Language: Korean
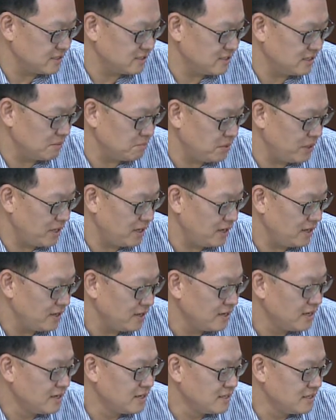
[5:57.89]
그래서 그
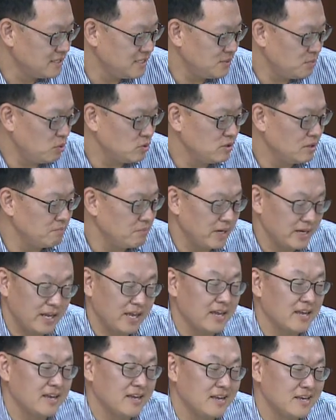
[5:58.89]
앞에 15년
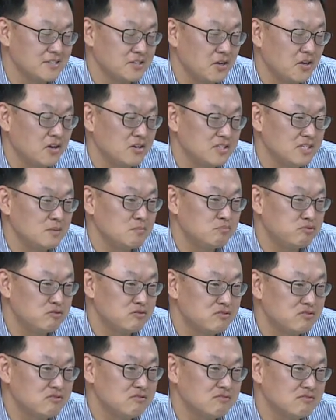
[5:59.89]
만에 서연이
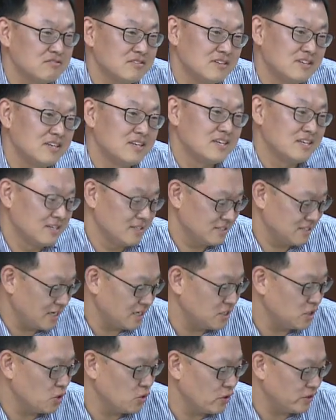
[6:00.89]
불쑥
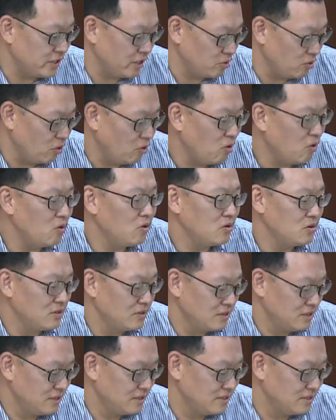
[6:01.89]
찾아오게 되고